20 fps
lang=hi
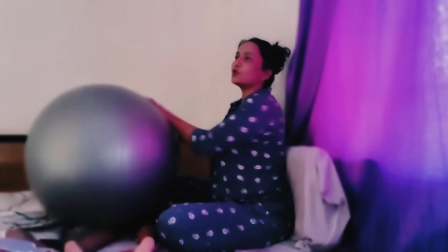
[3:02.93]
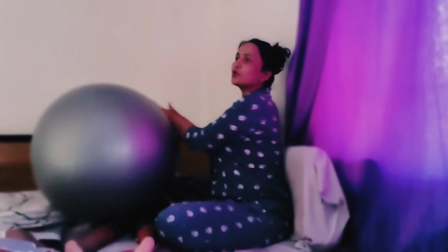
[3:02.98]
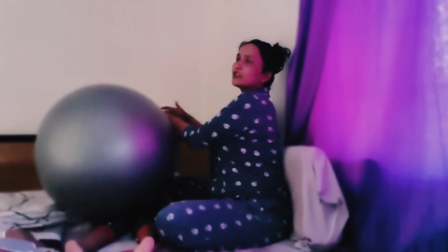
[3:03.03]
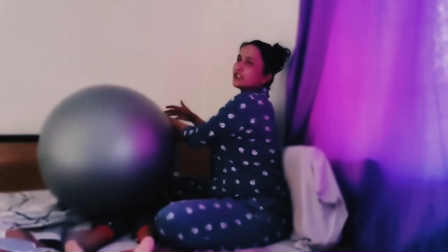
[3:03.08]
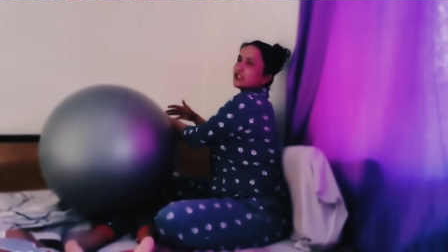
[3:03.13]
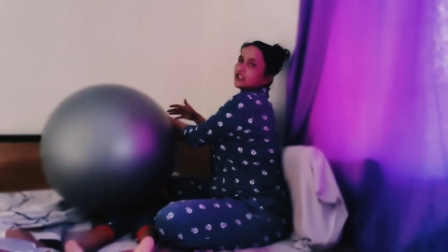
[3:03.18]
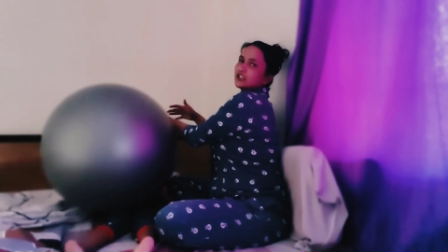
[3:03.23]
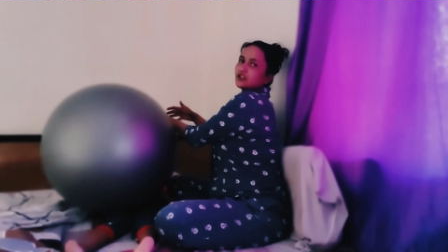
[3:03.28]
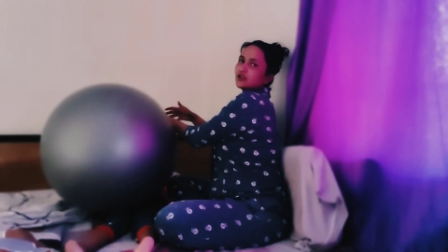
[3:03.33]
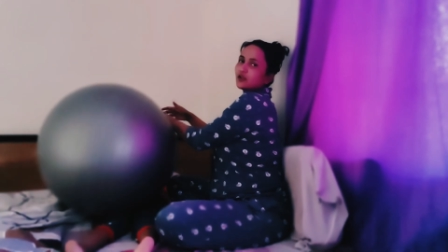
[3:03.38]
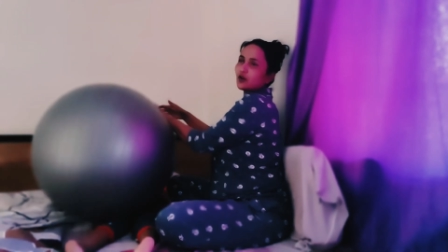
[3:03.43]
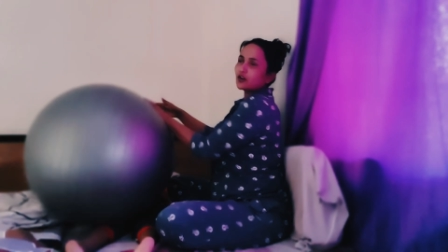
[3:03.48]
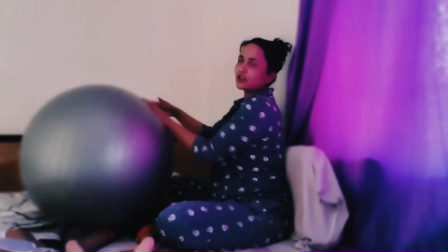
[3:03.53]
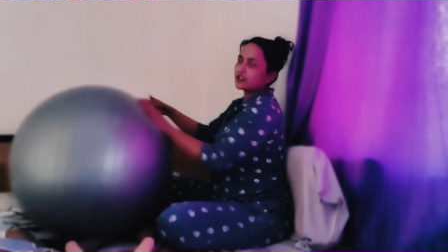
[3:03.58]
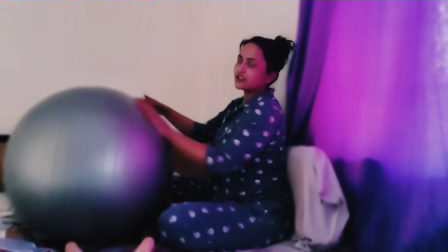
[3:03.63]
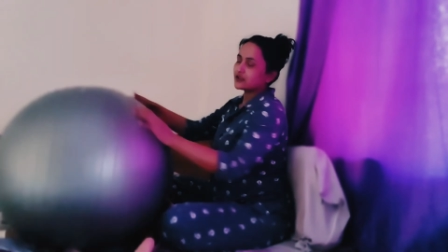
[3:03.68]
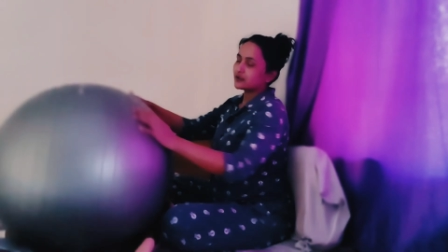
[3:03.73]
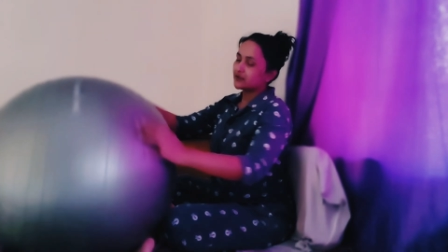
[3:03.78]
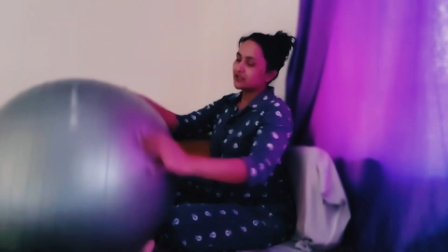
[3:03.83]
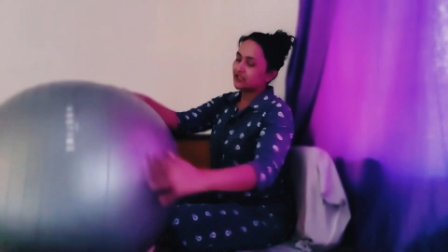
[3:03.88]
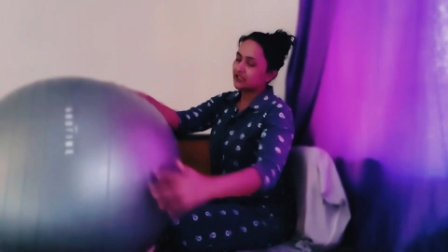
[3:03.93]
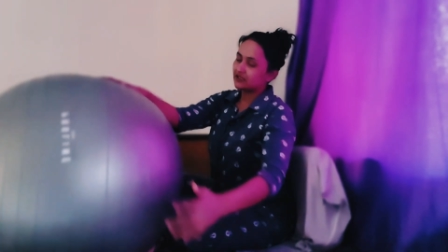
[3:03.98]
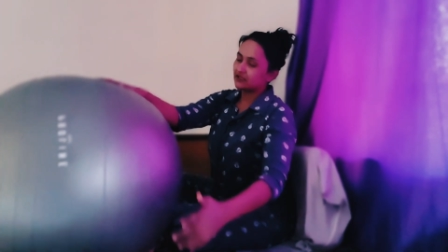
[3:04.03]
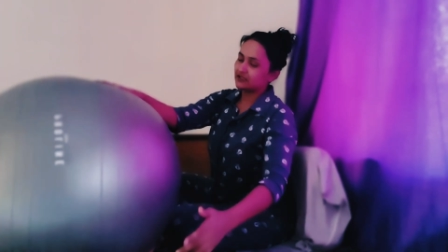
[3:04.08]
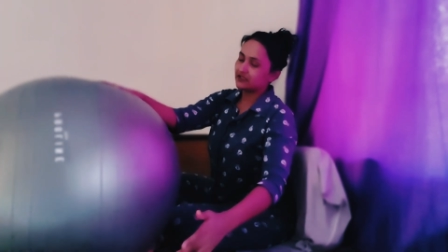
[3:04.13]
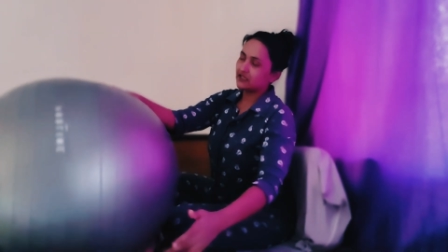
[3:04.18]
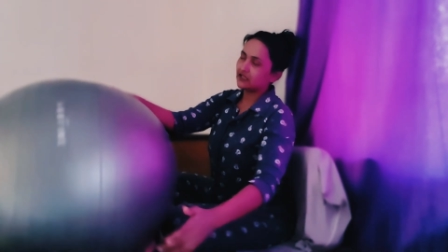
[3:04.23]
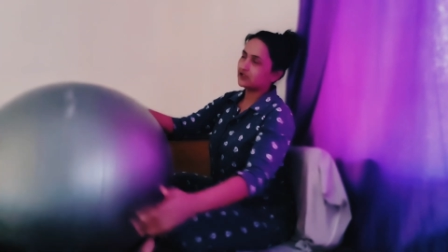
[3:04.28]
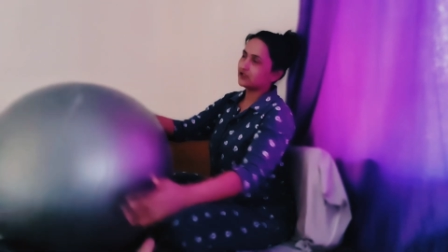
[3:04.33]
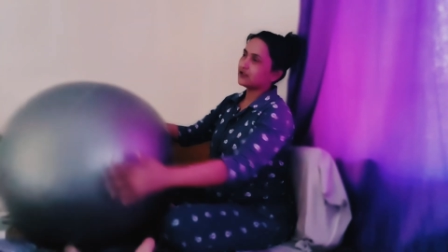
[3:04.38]
ओ केवल ऑटिज्म में नहीं दी
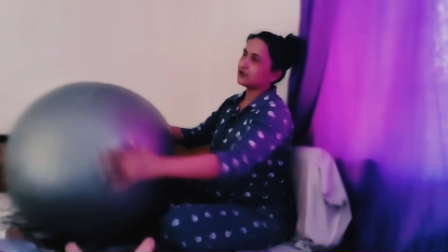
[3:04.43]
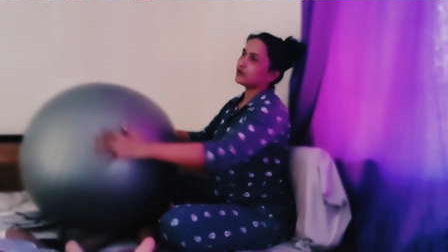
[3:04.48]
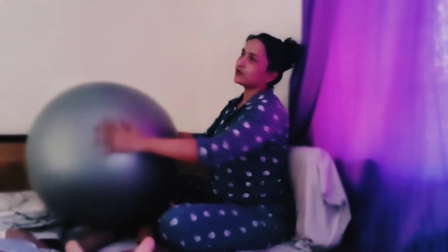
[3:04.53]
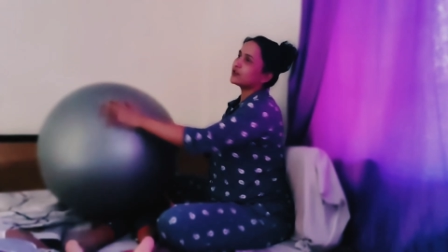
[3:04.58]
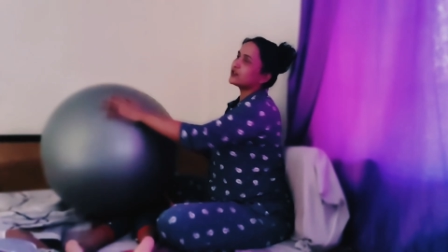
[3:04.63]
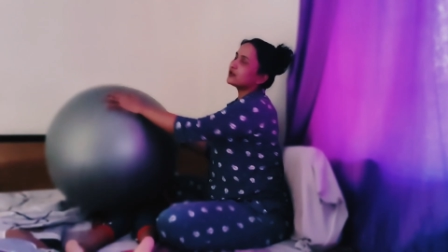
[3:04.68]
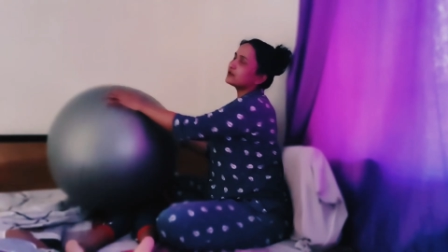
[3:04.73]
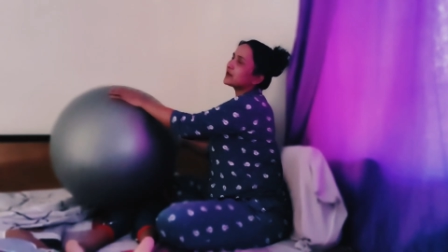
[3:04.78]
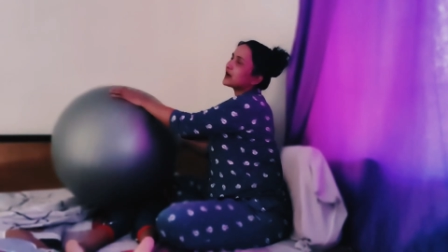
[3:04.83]
जाती है ओ